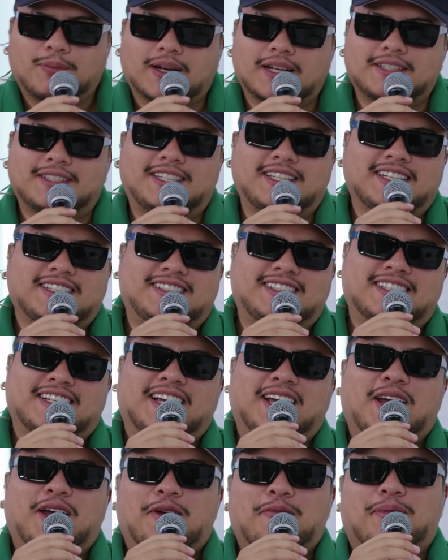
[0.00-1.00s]
para gente,
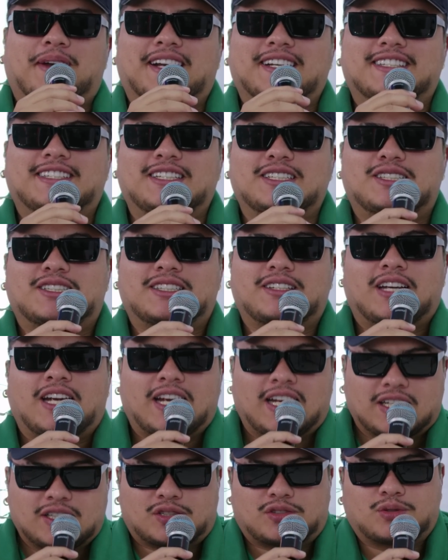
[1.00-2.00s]
pra gente
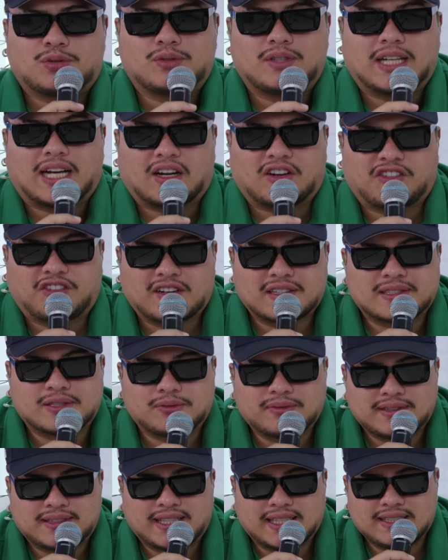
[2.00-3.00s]
estudar, fazer
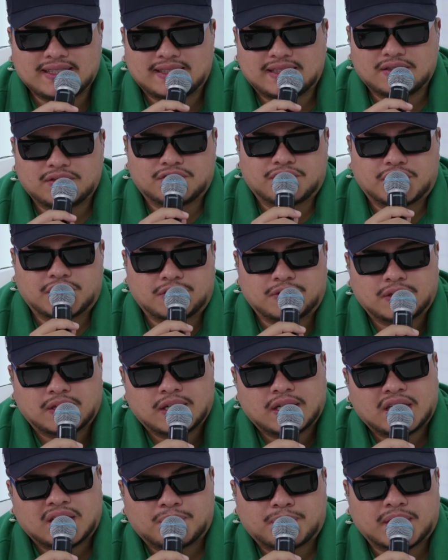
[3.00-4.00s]
um intensivão
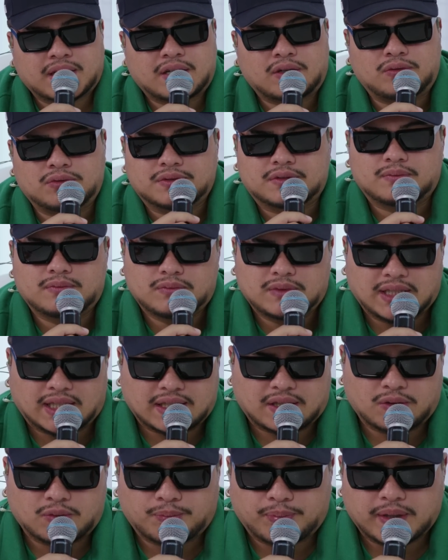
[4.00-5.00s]
para um,
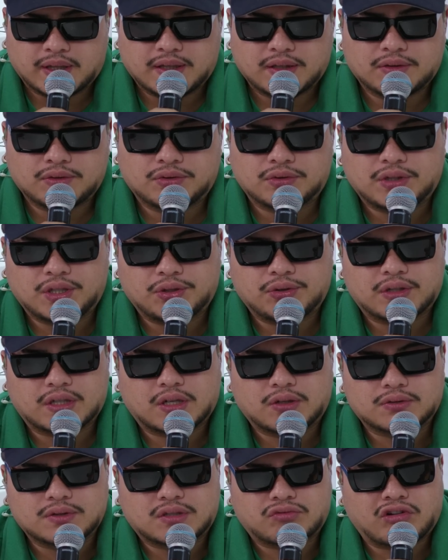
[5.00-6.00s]
daqui um período eu e
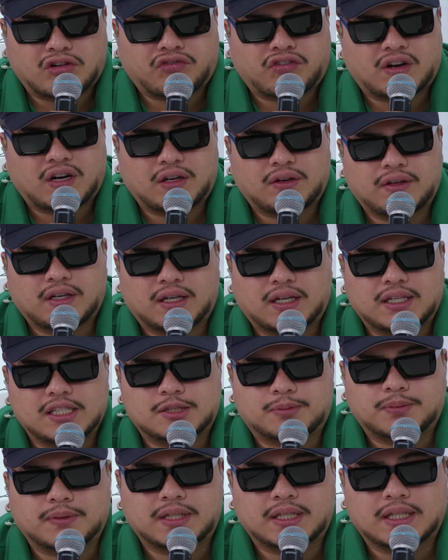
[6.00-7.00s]
Gon estiver falando inglês,
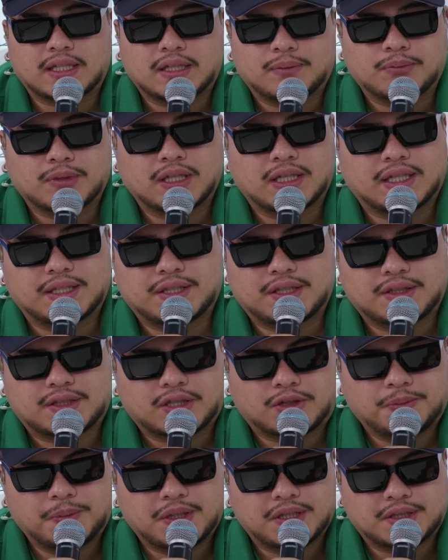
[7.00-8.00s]
porque, mano, a gente
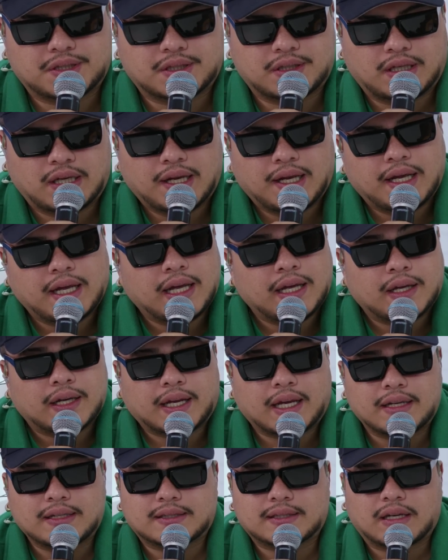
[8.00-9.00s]
almeja,
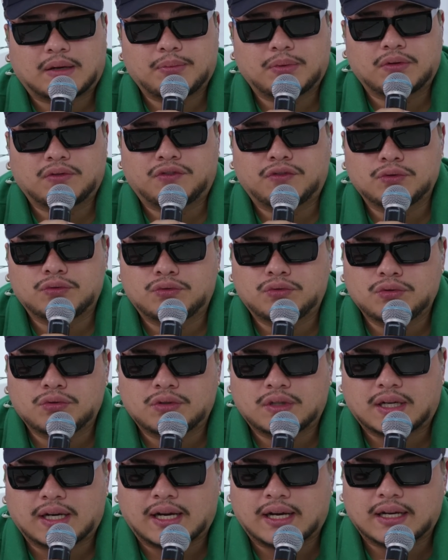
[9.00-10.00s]
quem sabe no futuro,
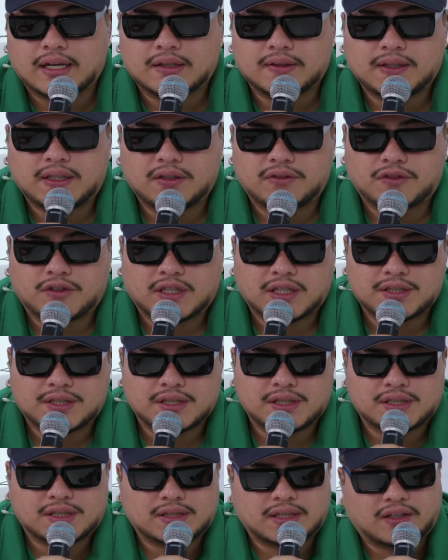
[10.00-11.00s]
cara, ano que vem a
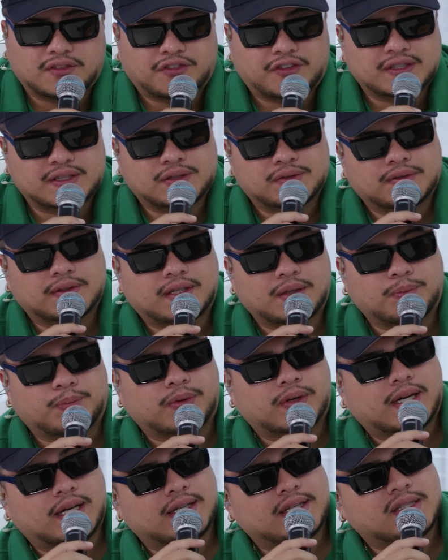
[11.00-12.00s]
gente tá fazendo
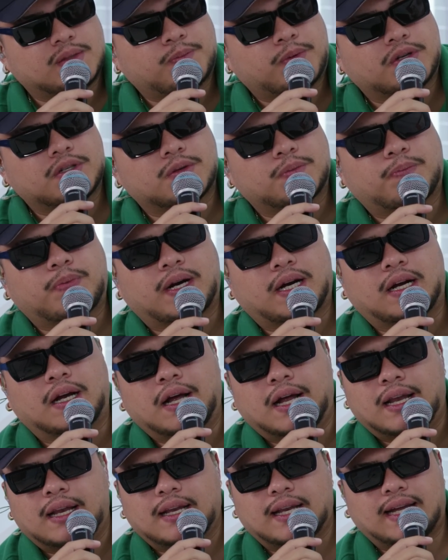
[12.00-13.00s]
temporadas pode par
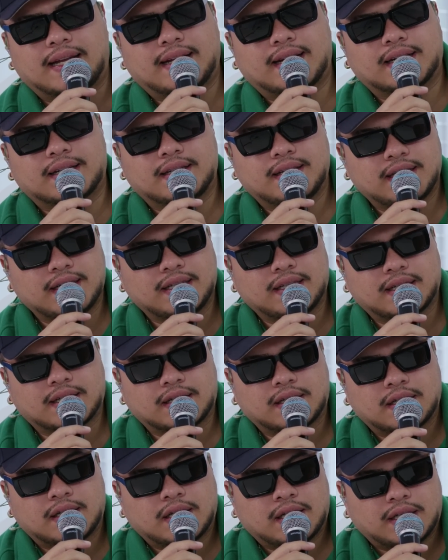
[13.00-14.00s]
lá na
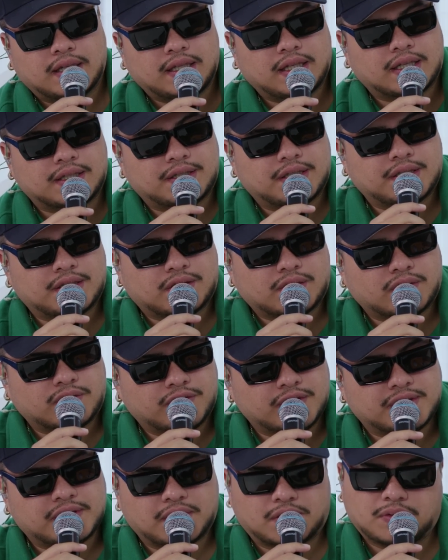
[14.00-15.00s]
gringa e a gente
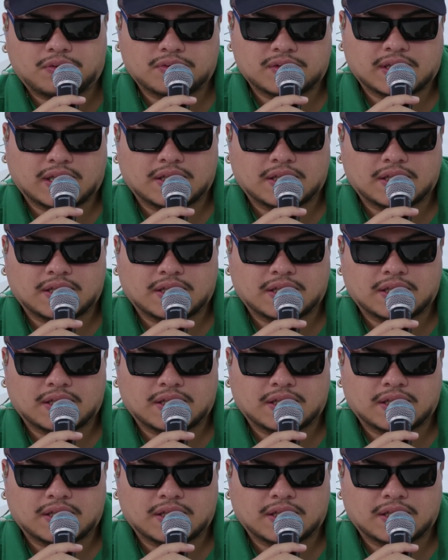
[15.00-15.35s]
conversando com os